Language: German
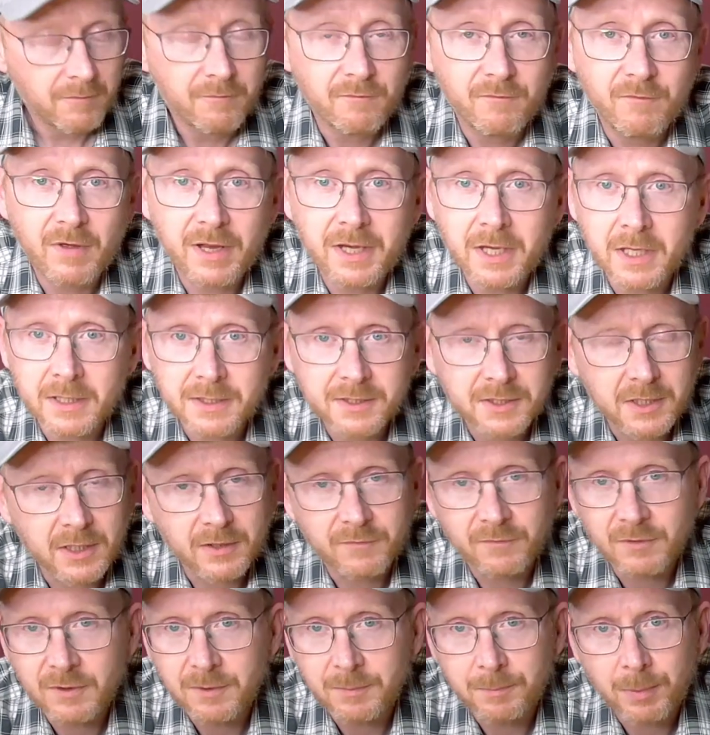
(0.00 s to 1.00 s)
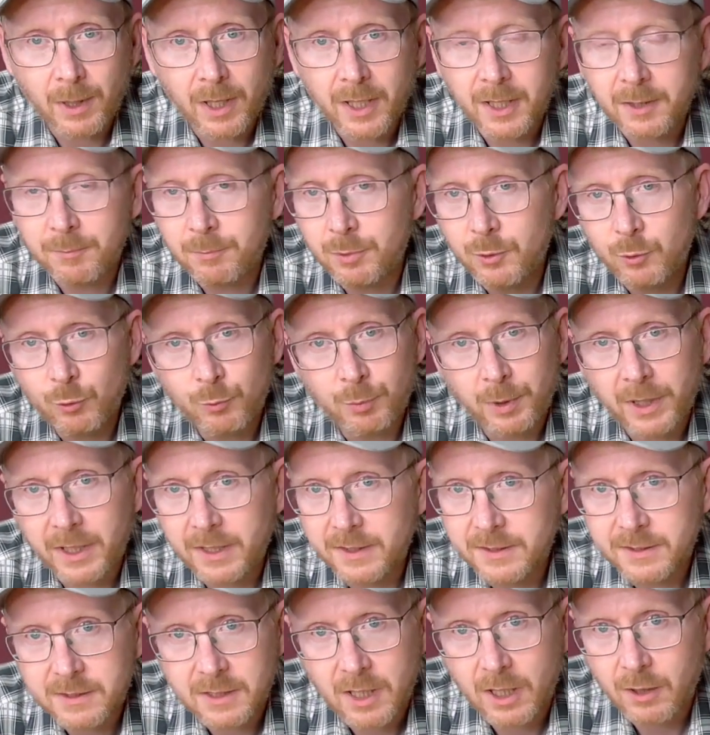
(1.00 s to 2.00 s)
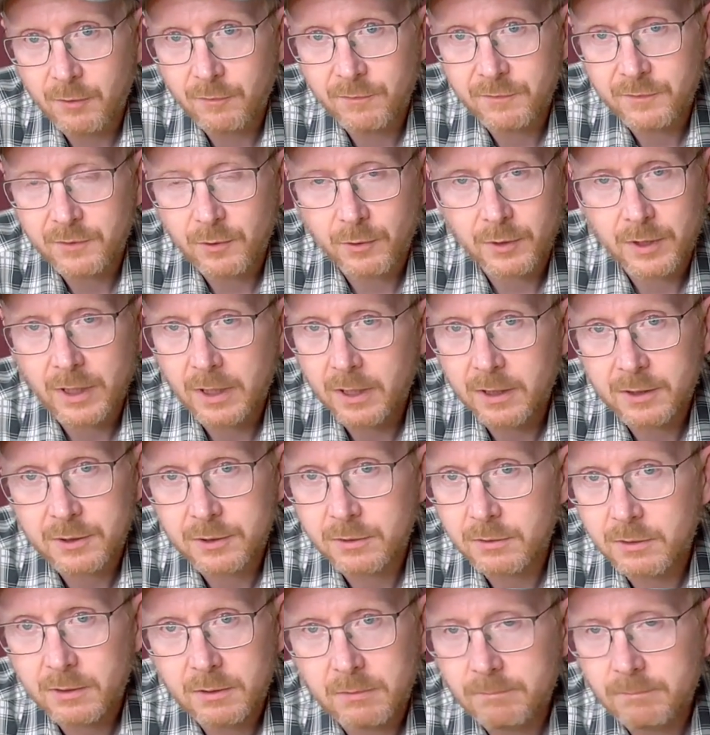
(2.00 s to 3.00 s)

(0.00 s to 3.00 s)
Wenn ihr es irgendwie bei Bluebricks kauft oder